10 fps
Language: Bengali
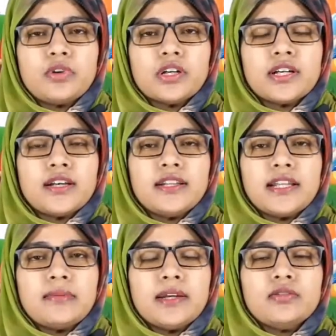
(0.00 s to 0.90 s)
পটকা
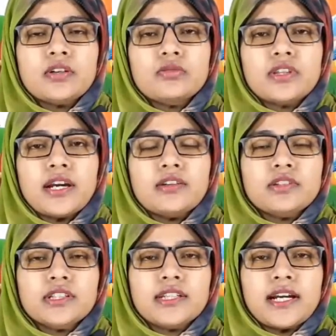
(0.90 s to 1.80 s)
দাদাভাই ওরা কোথায়
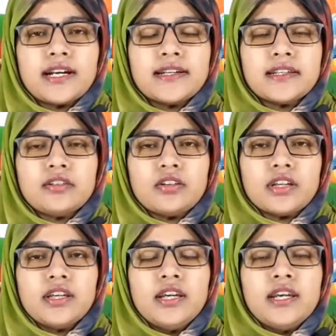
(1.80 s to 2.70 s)
ওদেরকে ডাকাডাকি
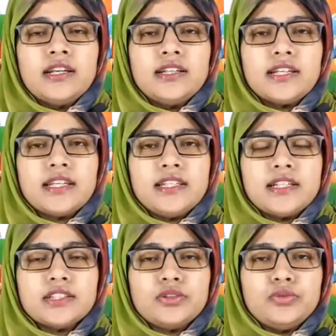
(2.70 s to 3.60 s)
করে ডেকে
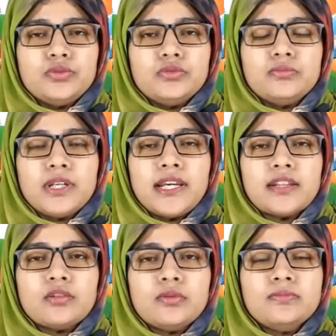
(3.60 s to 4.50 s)
নিয়ে আসে গুনগুন বলে
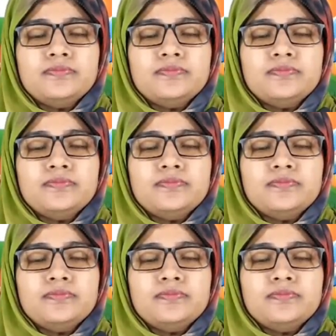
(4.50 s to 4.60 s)
এত